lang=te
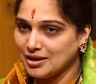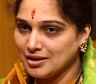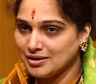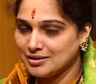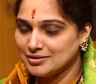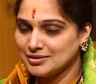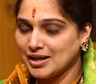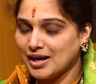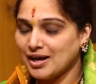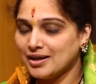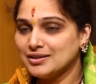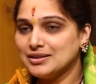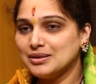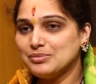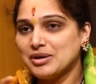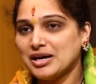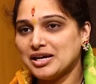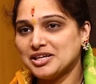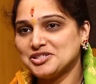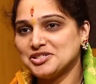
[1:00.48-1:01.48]
నా నారద
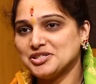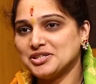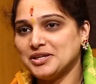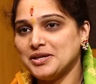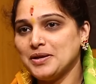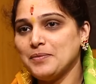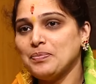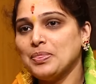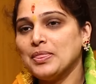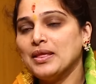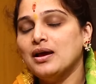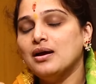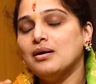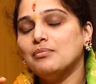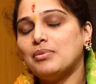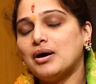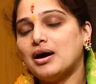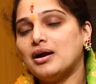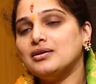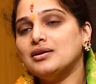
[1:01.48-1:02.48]
మహర్షికి
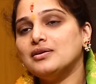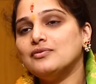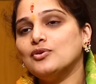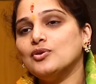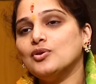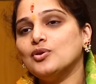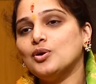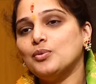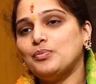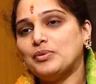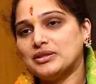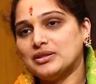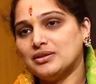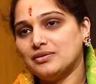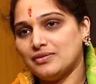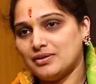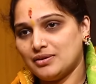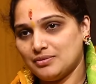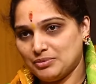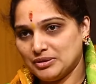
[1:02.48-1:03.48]
పాండవుల్లో పెద్ద
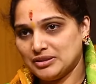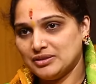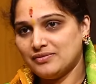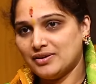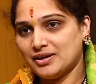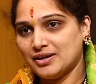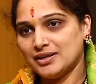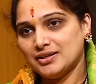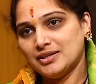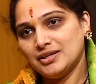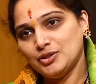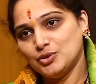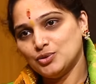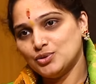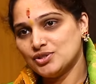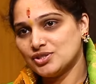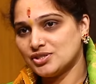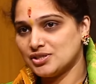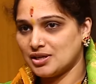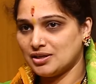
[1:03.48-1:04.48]
పెద్దవాడైన
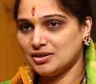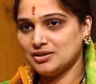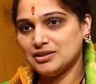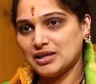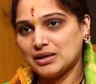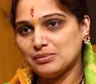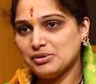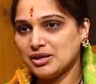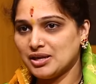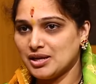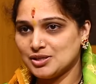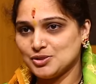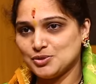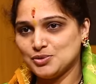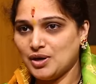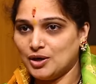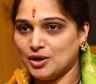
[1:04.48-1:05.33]
యుధిష్ఠర్ అంటే ధర్మరాజు